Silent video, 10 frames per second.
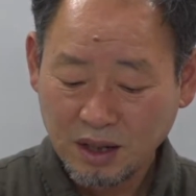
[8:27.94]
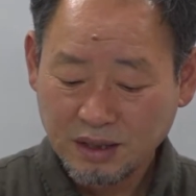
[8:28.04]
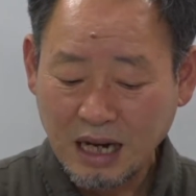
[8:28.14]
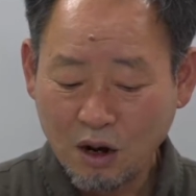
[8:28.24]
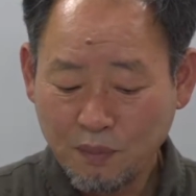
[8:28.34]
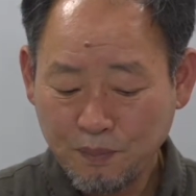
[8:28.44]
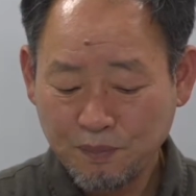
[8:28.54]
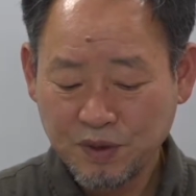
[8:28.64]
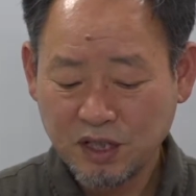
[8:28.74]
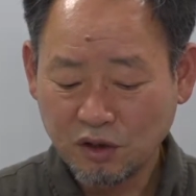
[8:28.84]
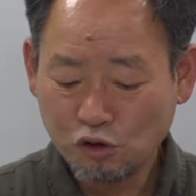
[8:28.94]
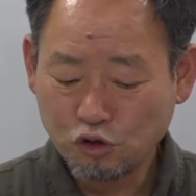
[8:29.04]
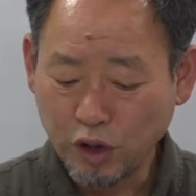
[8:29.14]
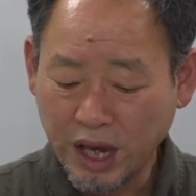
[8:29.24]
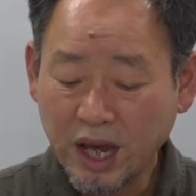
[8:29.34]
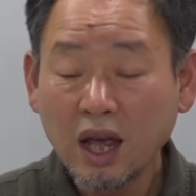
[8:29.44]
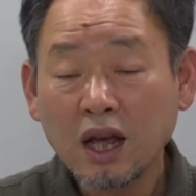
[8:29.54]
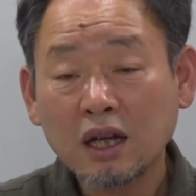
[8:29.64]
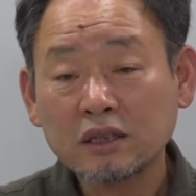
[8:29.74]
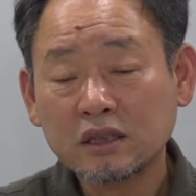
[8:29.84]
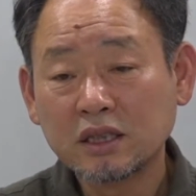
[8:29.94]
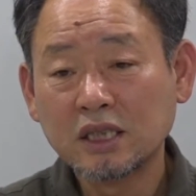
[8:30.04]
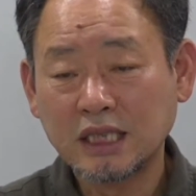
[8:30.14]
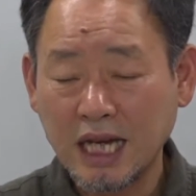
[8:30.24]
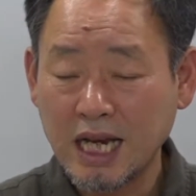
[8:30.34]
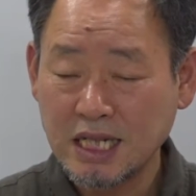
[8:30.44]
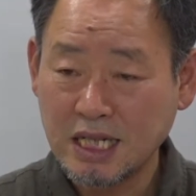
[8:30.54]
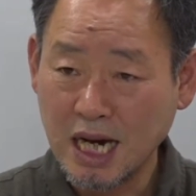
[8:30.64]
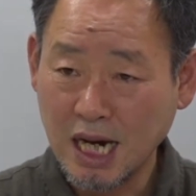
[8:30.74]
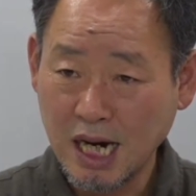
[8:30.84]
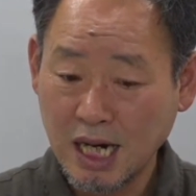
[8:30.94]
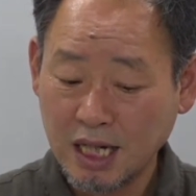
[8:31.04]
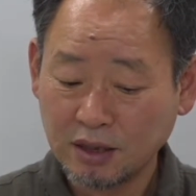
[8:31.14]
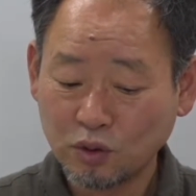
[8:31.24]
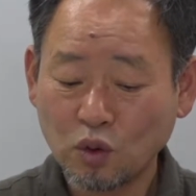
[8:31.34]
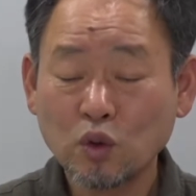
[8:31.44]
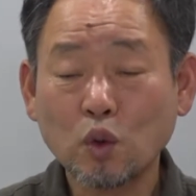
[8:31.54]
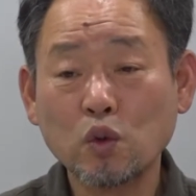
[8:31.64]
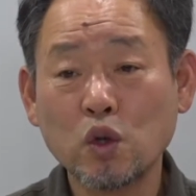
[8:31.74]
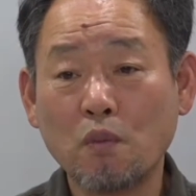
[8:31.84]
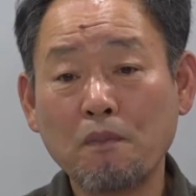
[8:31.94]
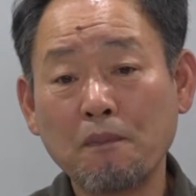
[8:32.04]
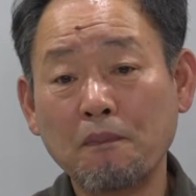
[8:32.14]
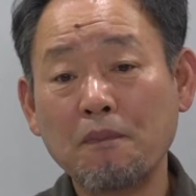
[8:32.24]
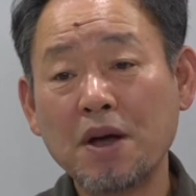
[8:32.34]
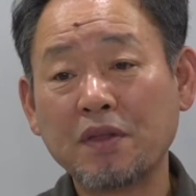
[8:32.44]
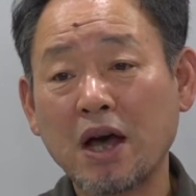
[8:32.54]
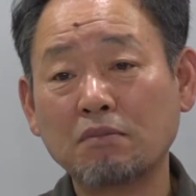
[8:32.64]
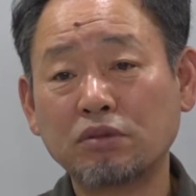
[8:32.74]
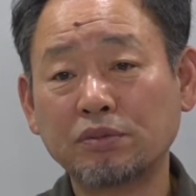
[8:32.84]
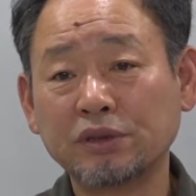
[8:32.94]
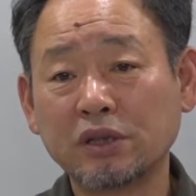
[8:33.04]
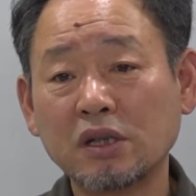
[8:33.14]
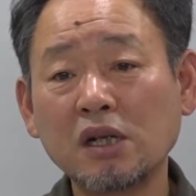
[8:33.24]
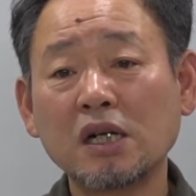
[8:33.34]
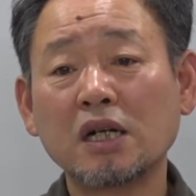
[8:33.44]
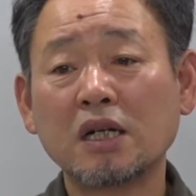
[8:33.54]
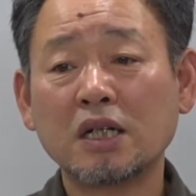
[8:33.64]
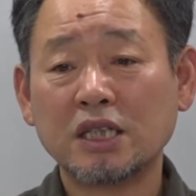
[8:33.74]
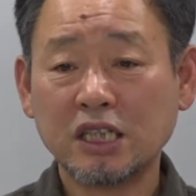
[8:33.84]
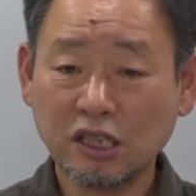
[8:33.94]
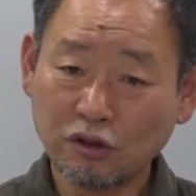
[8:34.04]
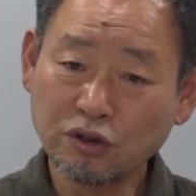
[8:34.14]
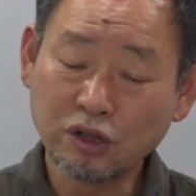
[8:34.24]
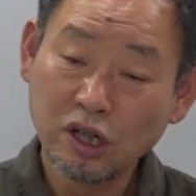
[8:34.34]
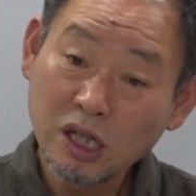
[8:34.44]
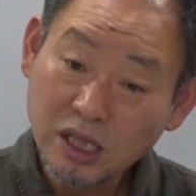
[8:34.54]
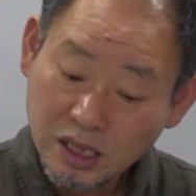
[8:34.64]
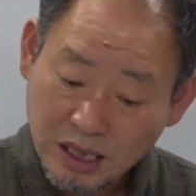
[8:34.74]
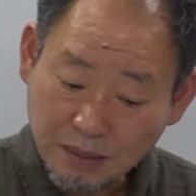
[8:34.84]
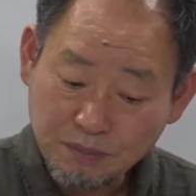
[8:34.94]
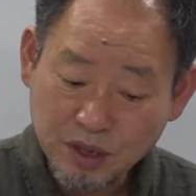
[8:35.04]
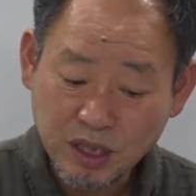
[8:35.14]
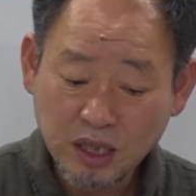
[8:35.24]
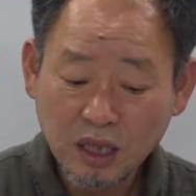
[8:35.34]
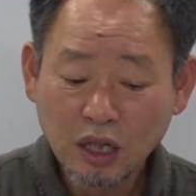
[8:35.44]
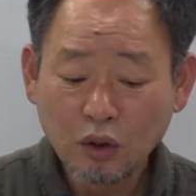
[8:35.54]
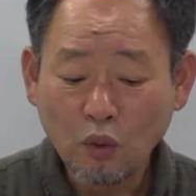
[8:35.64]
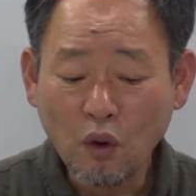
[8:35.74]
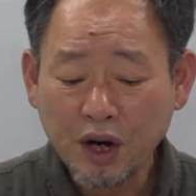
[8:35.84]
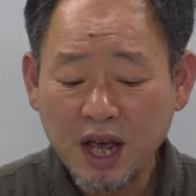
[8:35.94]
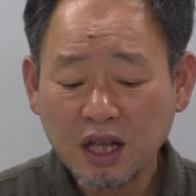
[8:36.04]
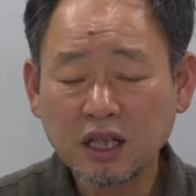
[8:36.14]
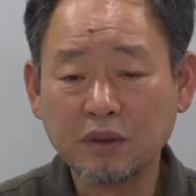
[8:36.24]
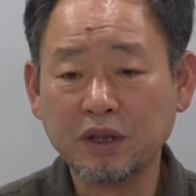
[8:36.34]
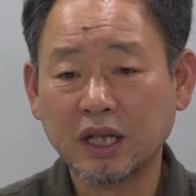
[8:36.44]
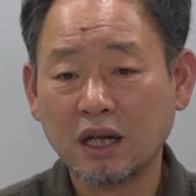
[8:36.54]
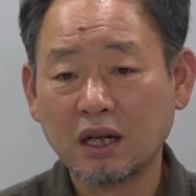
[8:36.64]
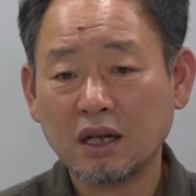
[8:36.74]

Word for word: 상업시설 중에 특히 재래시장 또는 노점에 대한 부분들을 찍을 것을 잠시 권해 드립니다.